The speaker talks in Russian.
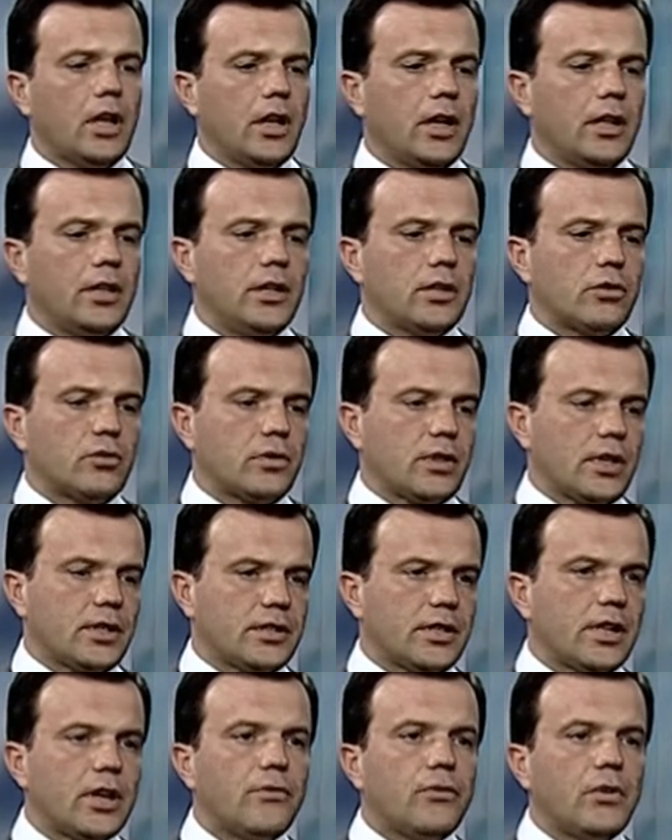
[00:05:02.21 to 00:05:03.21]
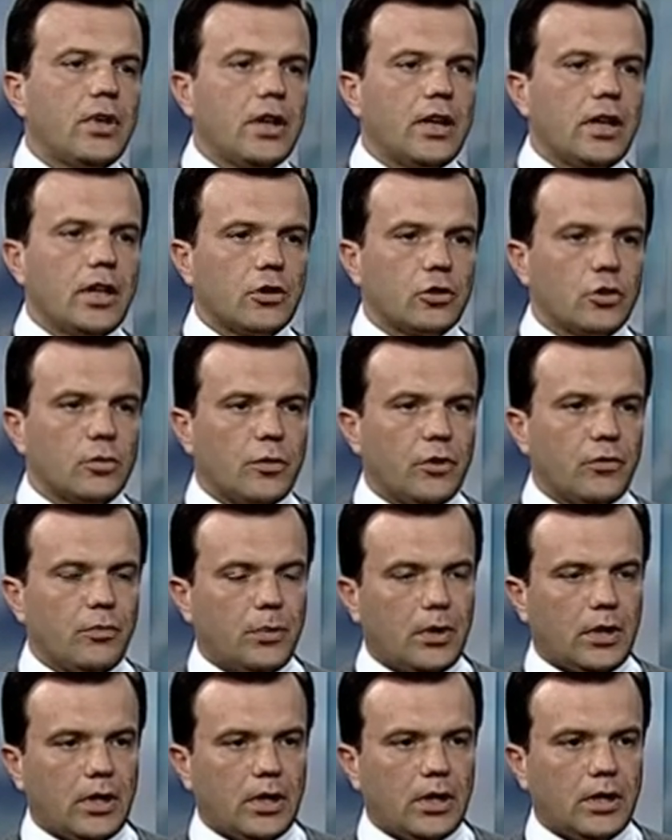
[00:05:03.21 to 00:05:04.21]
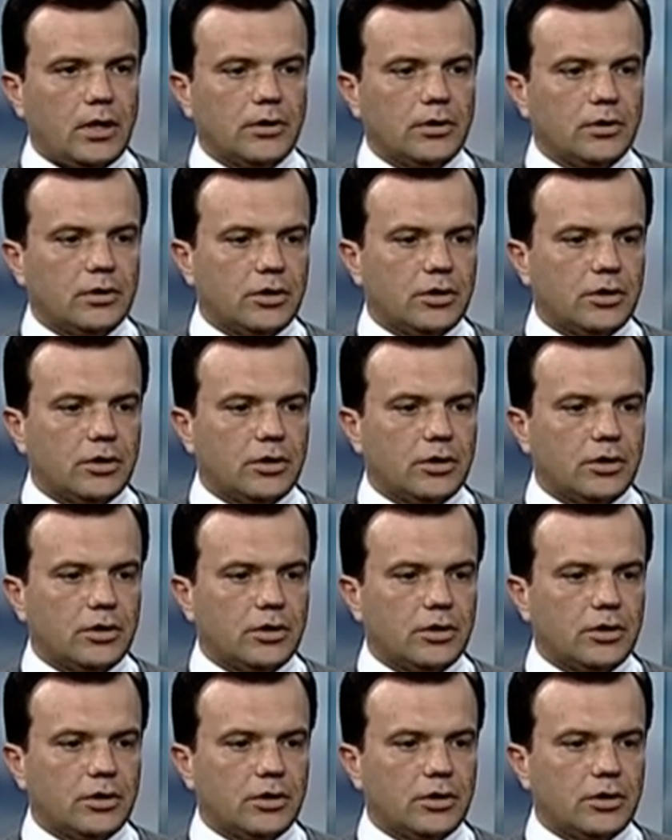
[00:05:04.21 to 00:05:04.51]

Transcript: нет у нас референдумов по